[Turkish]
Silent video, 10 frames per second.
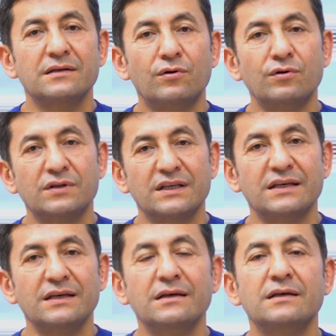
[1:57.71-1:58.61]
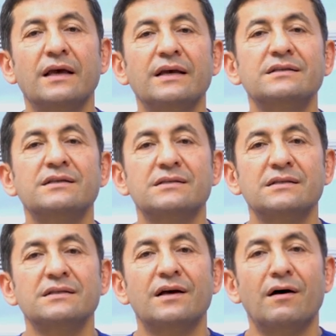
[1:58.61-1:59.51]
oradaki
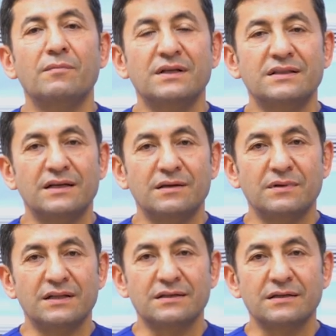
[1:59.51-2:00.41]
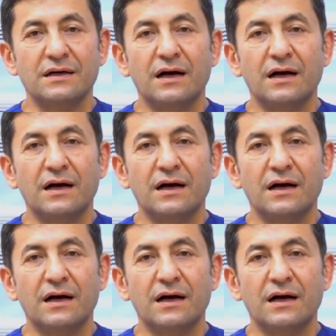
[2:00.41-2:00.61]
etkisini devam ettirebilir.